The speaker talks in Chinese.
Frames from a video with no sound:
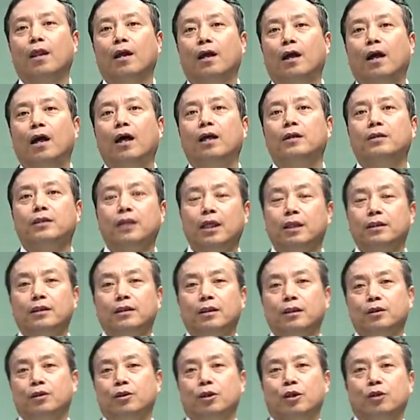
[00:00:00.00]
啊，现行
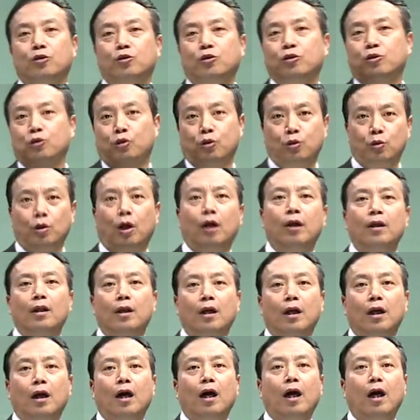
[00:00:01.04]
的解也就是说
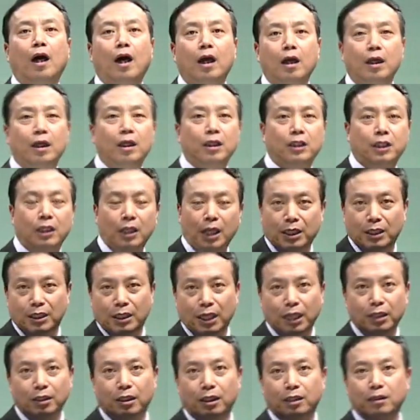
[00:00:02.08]
啊，二零一七年以
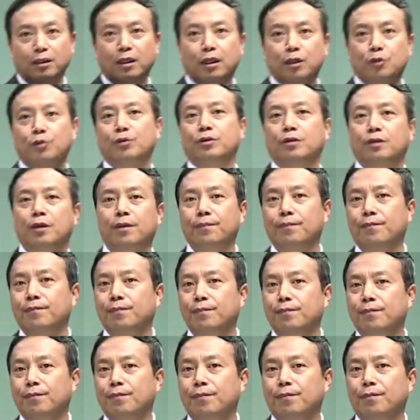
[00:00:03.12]
前的这个准则，
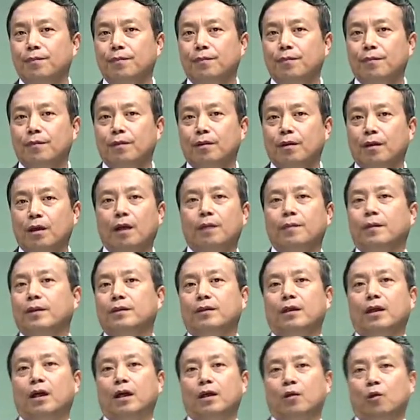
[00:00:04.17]
那么
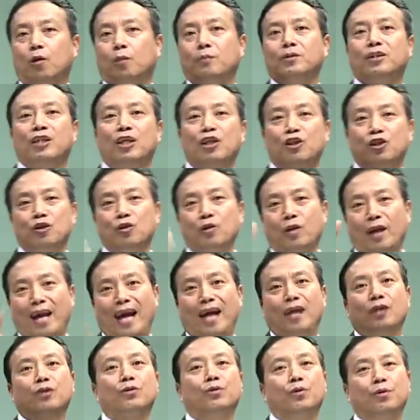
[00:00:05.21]
他给我们解释有
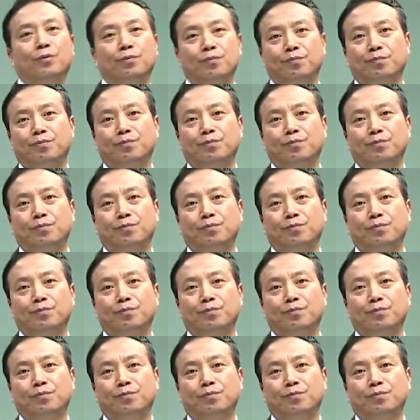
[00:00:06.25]
两种，